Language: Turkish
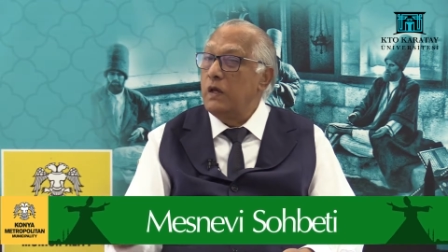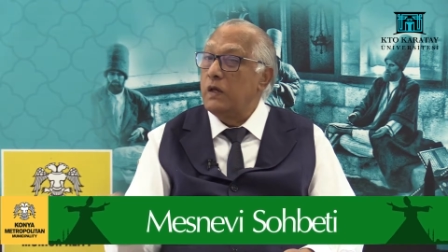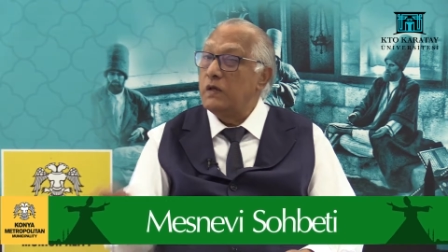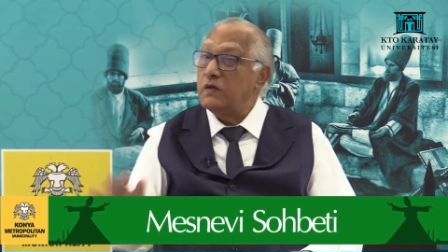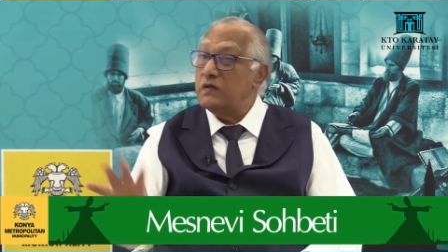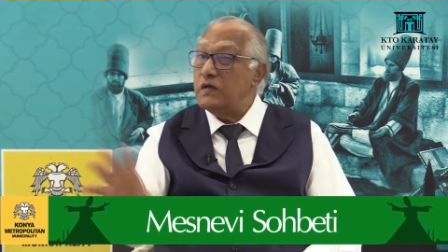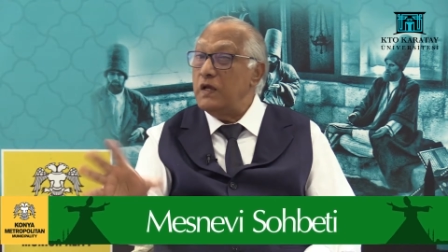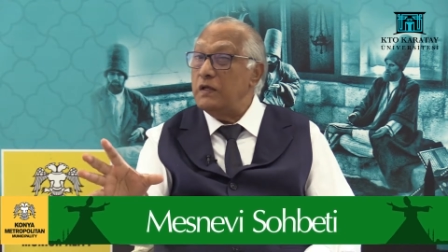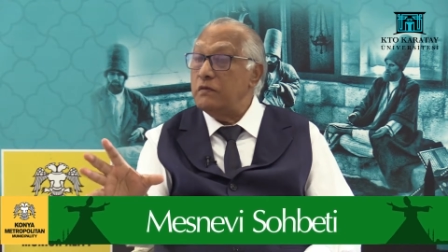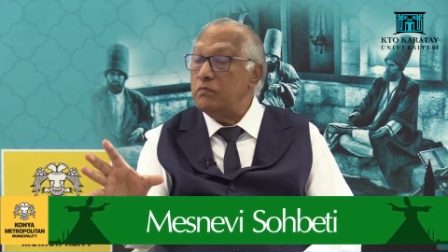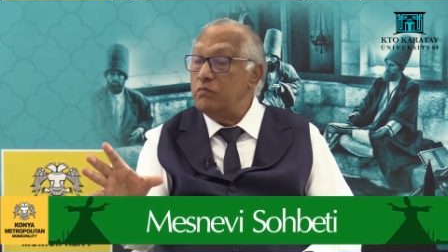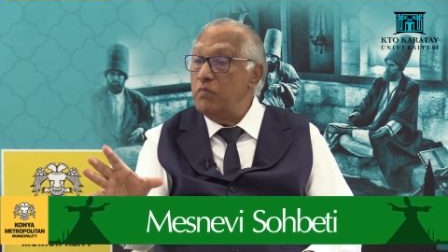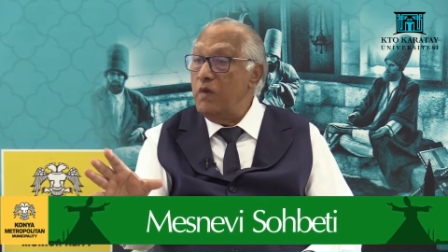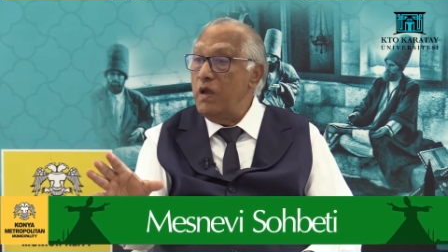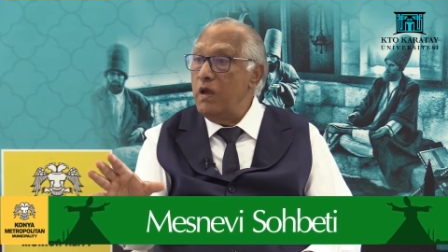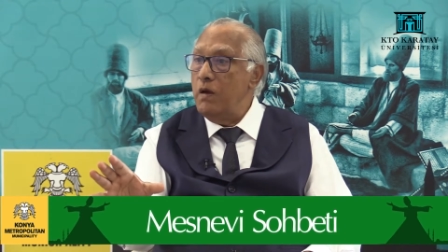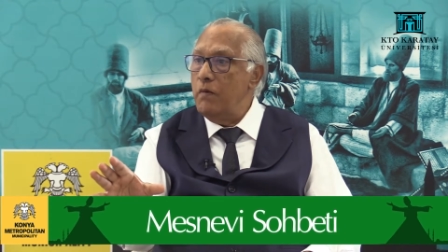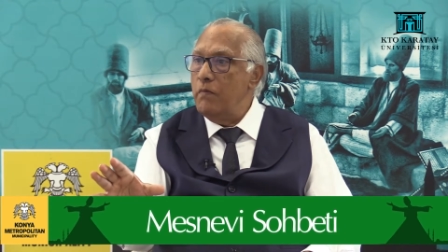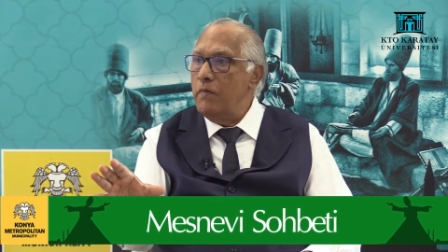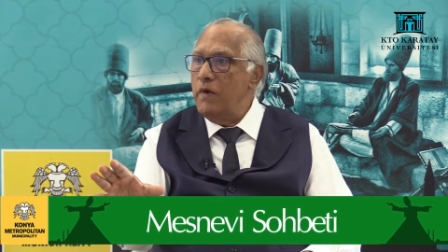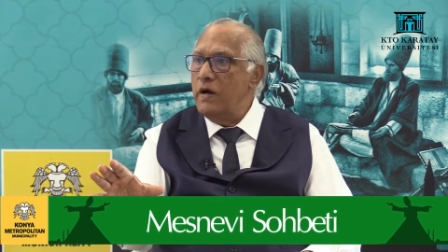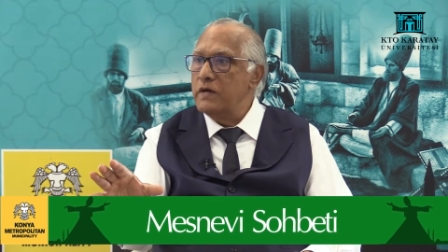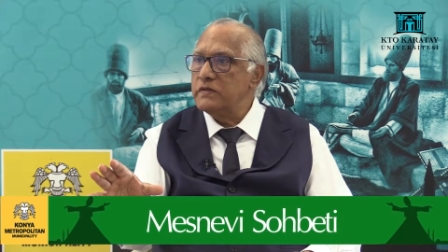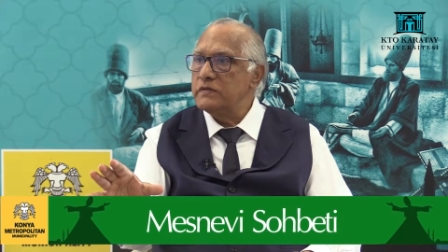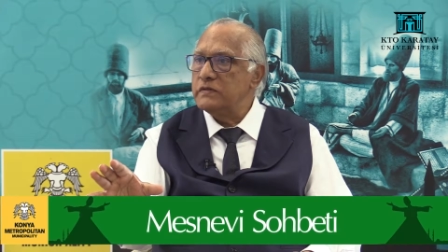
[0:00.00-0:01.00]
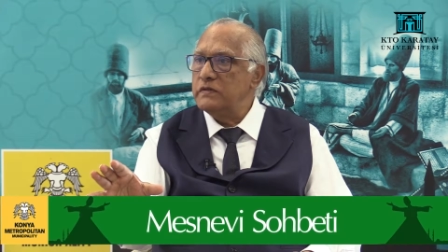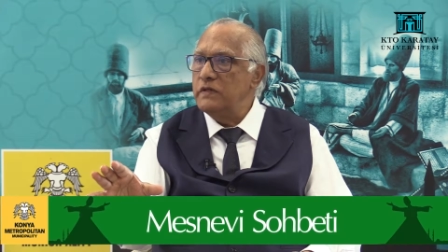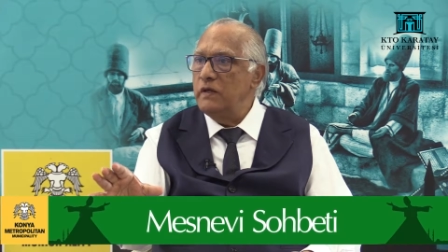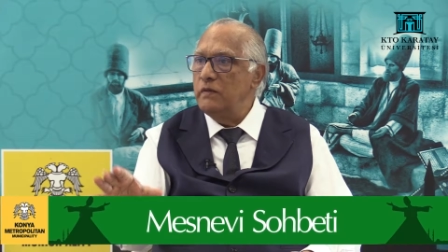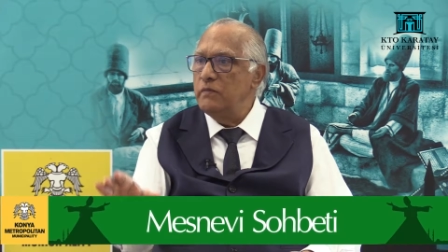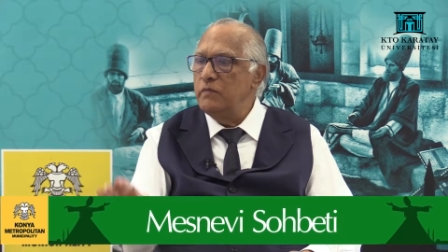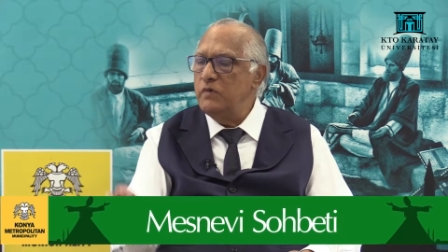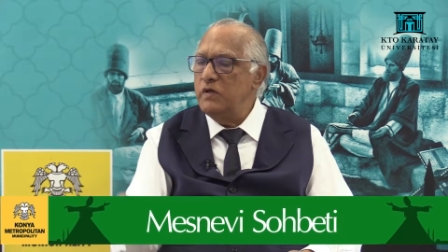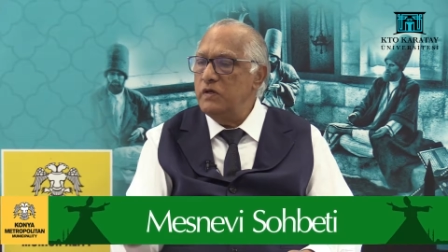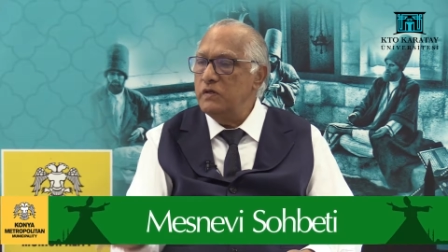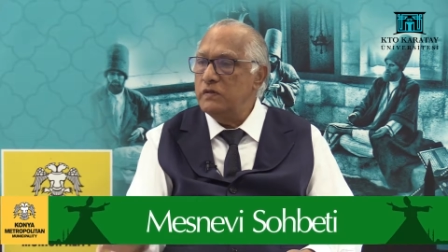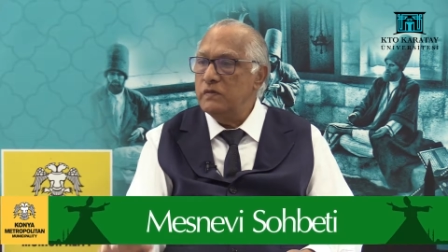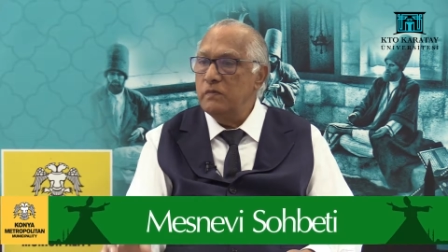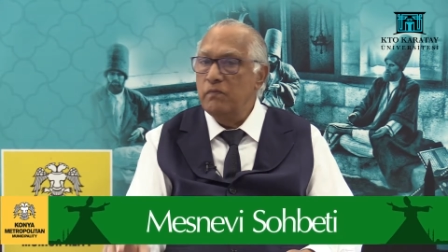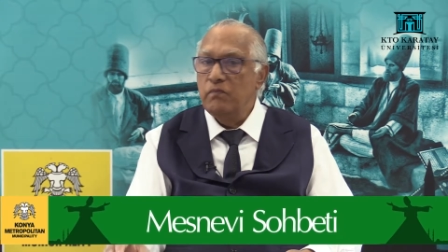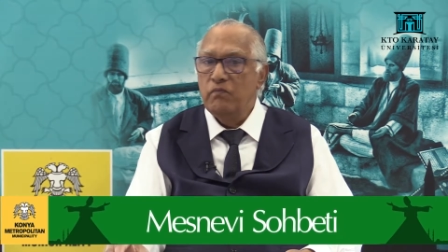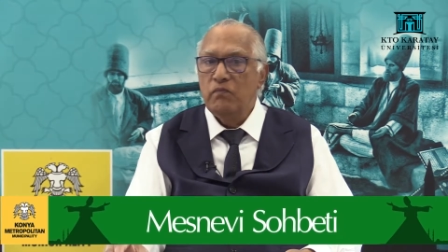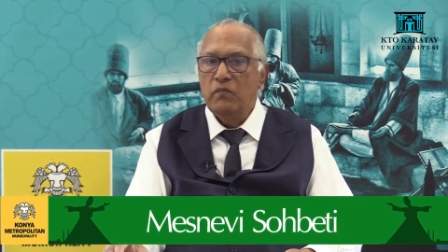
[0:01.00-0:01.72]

hissetmeye başlamış,